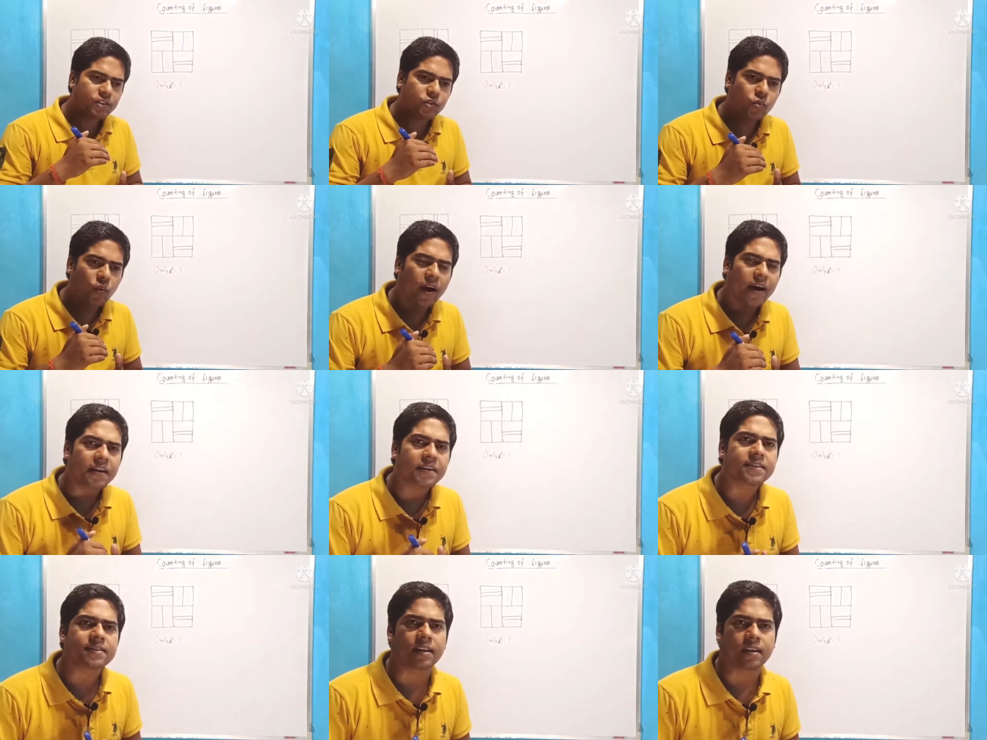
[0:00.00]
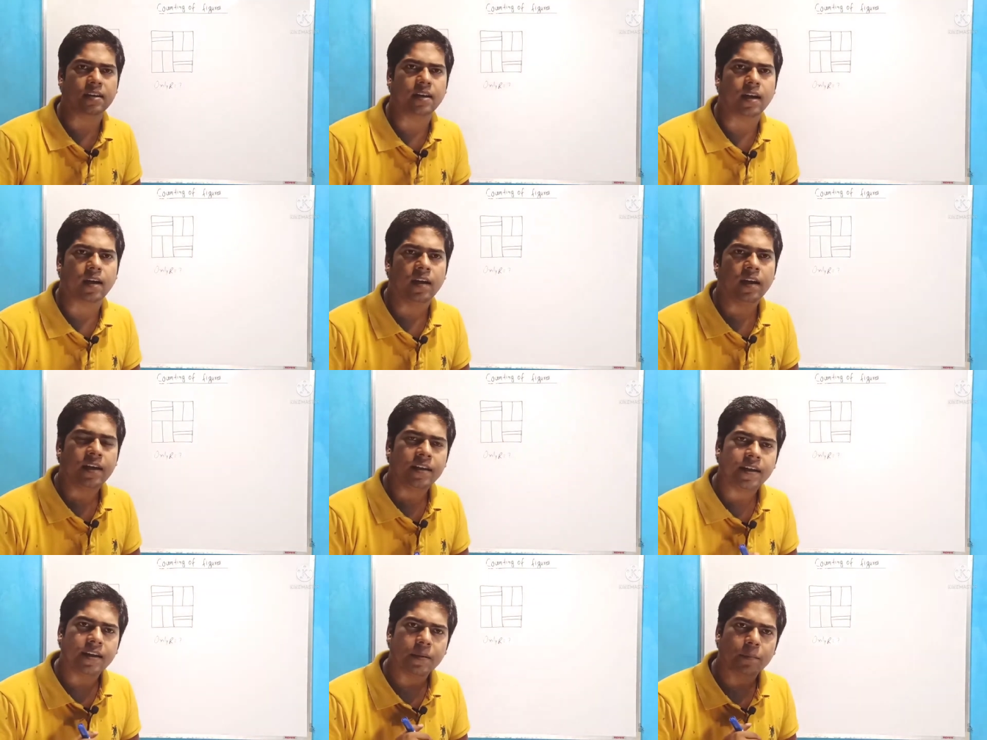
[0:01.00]
स्क्वायर की संख्या
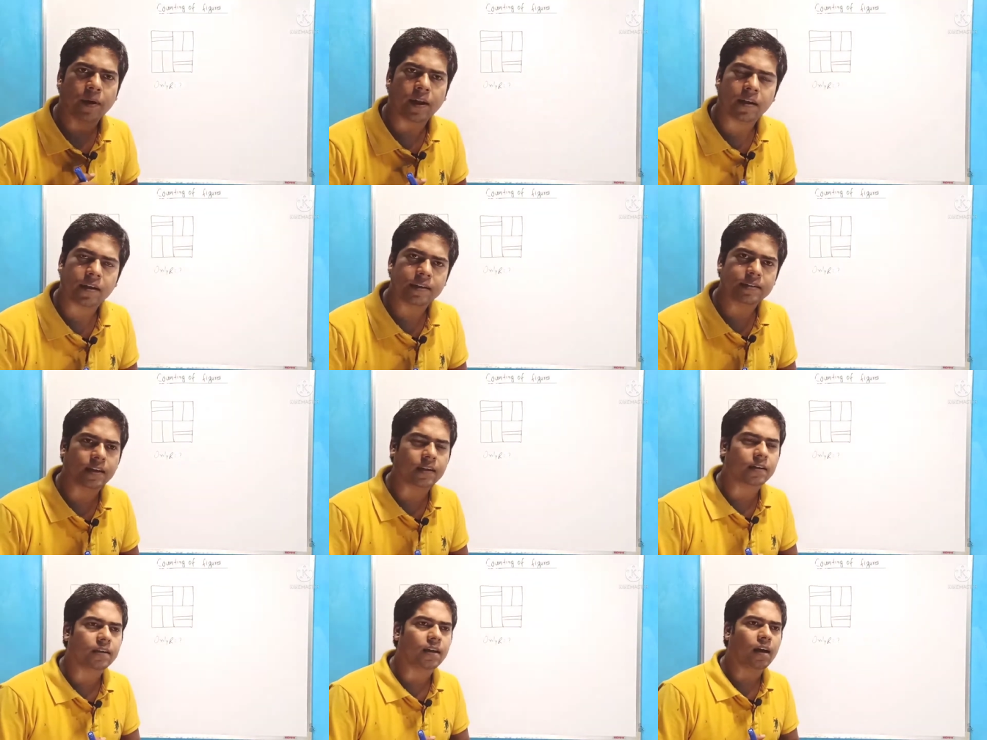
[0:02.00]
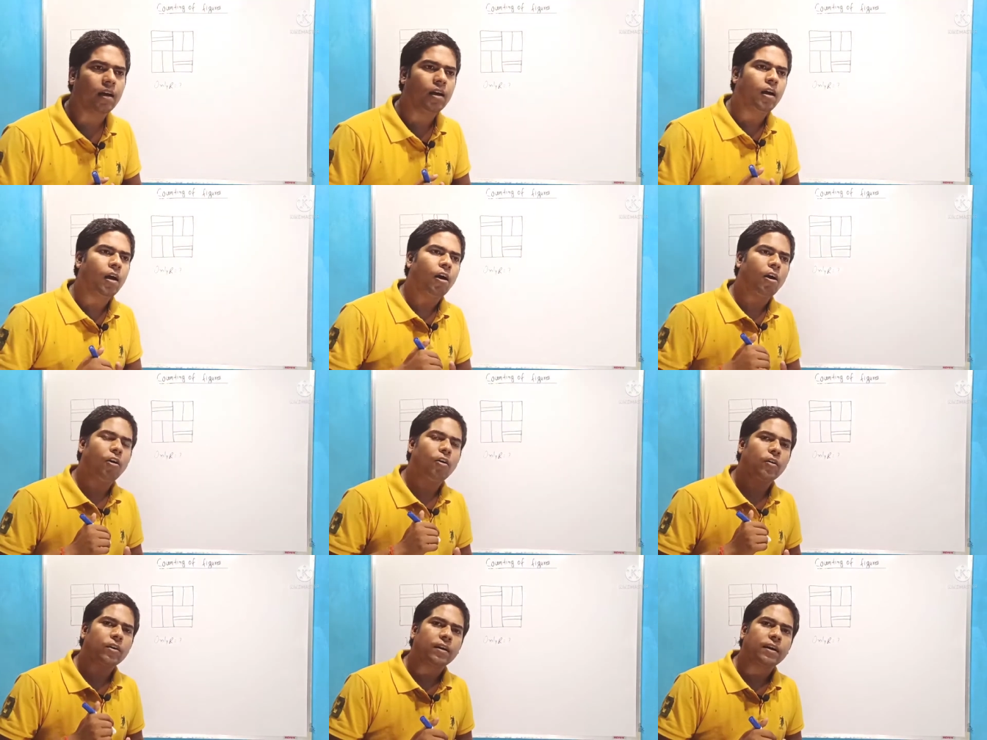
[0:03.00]
यानी वर्ग की संख्या
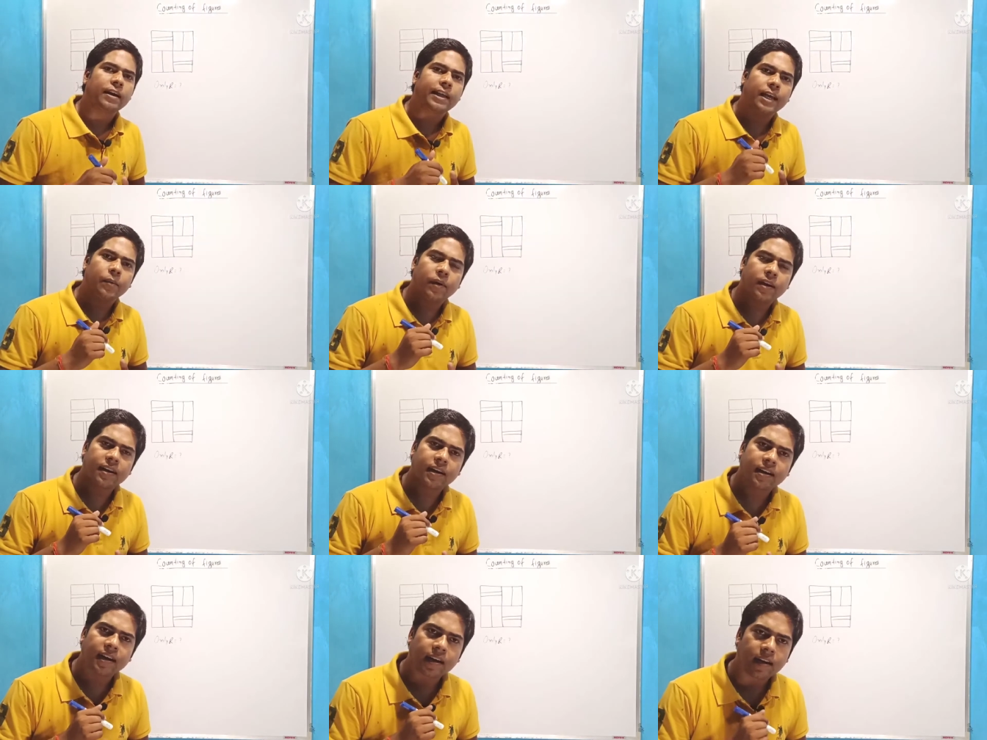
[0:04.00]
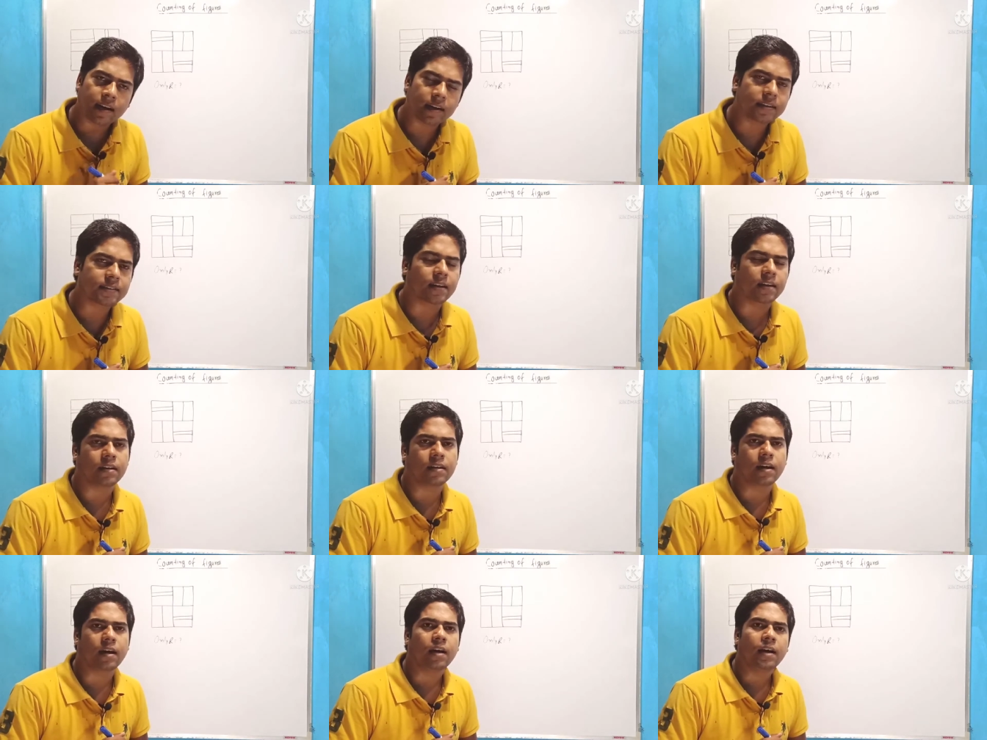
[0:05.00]
और केवल रेक्टेंगल की
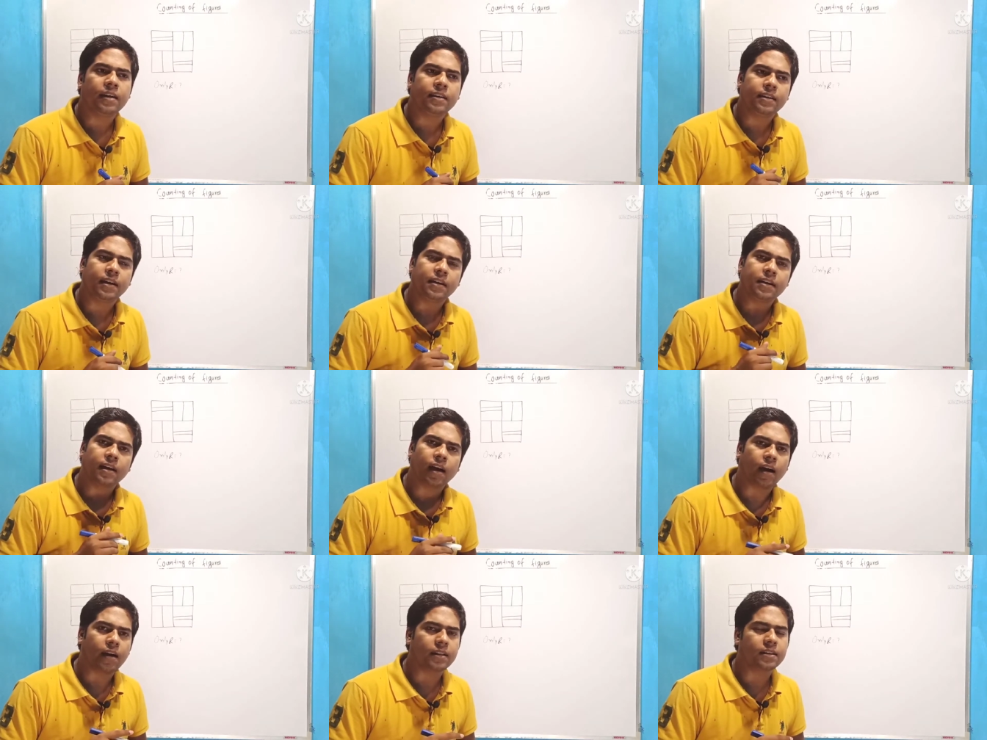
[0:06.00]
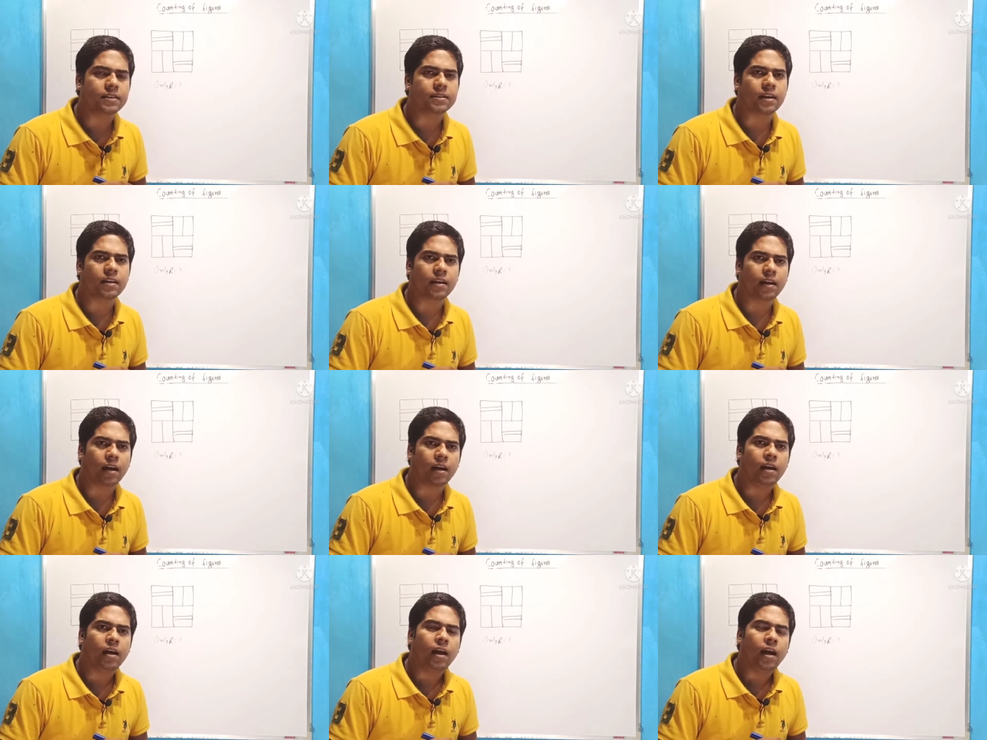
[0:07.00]
संख्या यानी कि आयत की संख्या
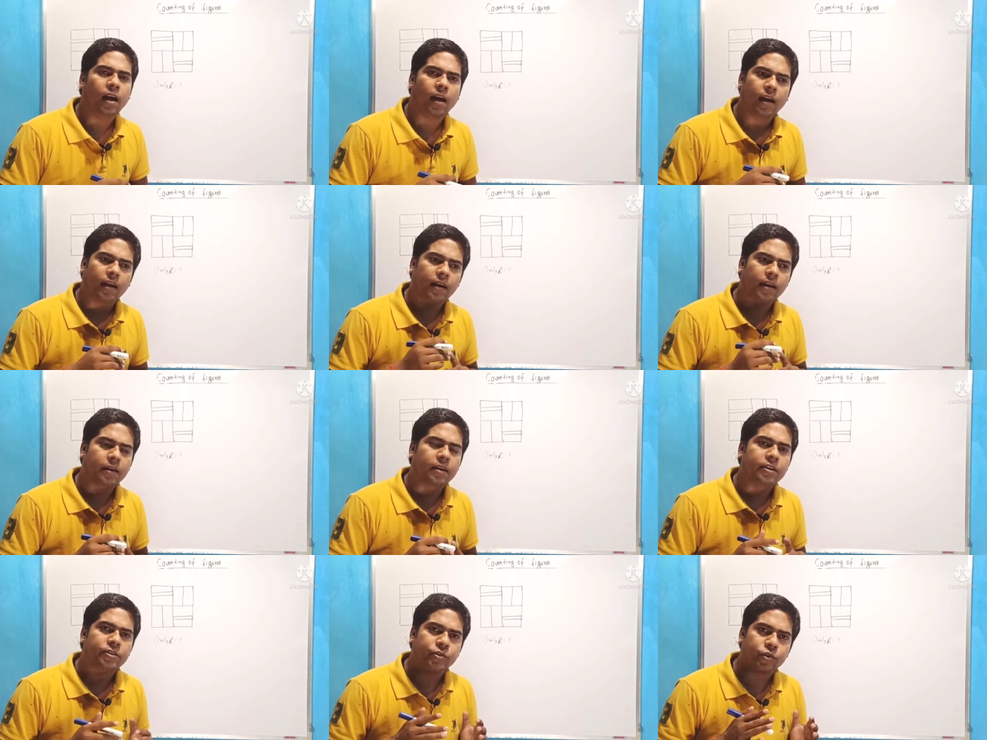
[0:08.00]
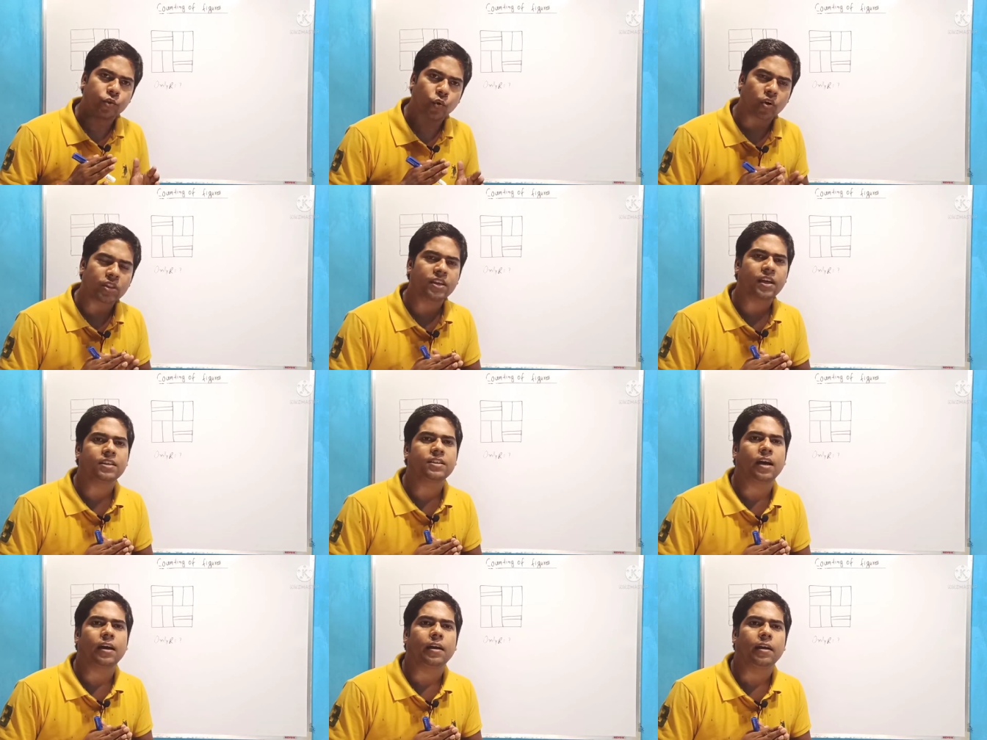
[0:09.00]
अगर जोड़ दिया
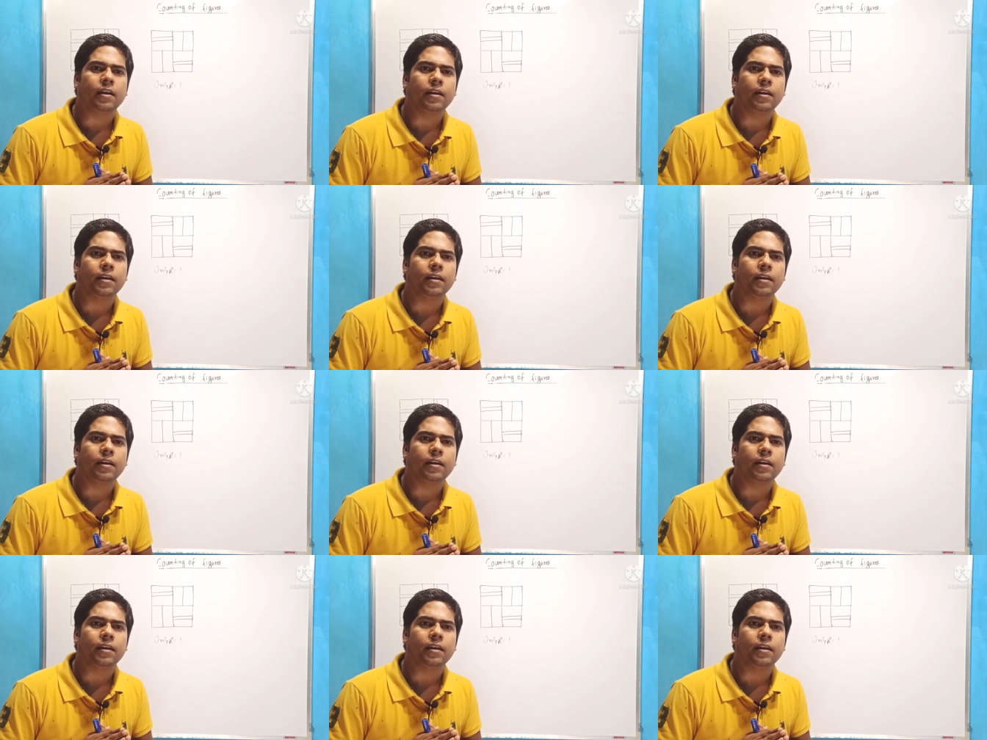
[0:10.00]
जाए